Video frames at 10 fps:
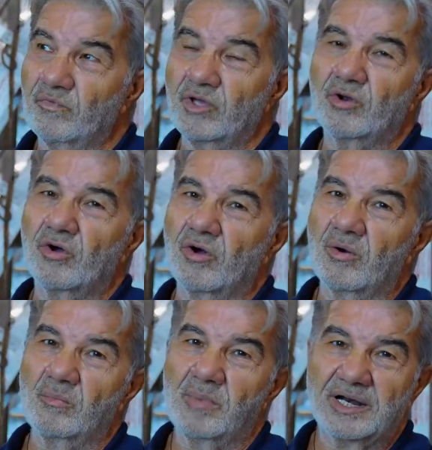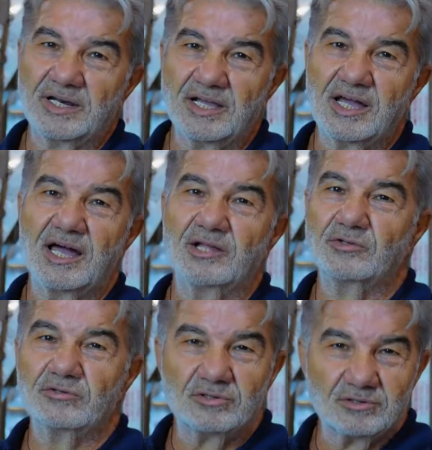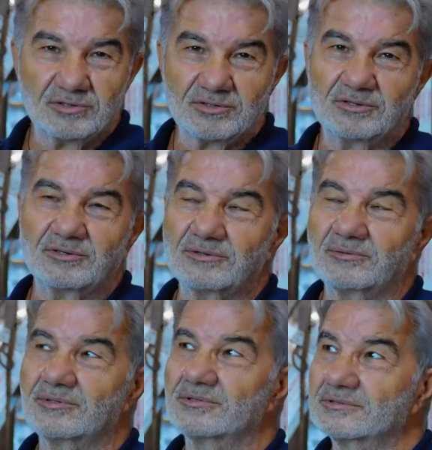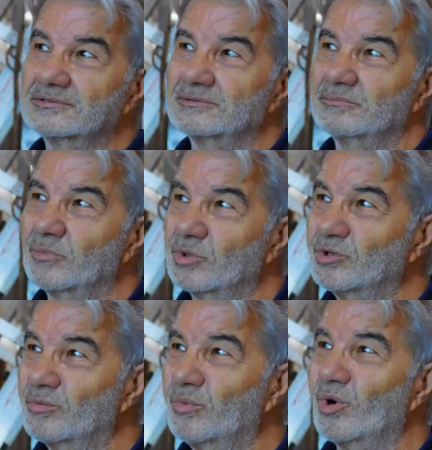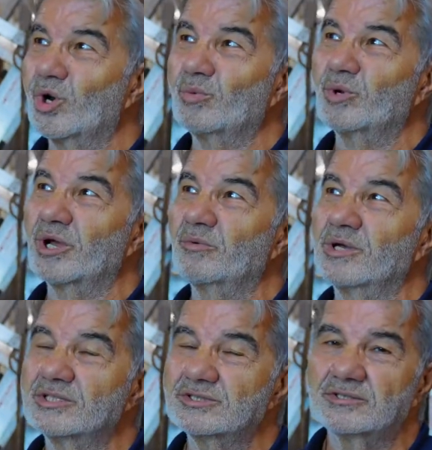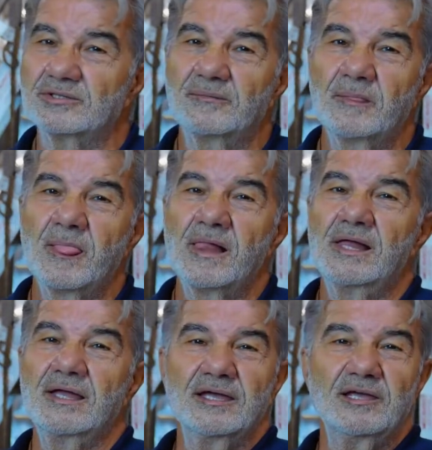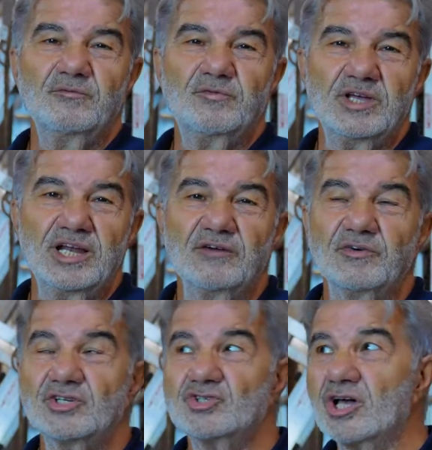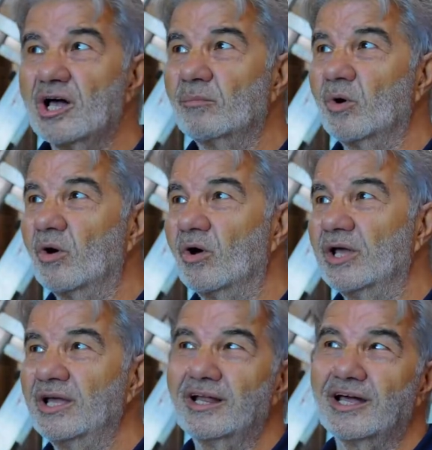vino barricato molto buono pure questo. Infine facciamo il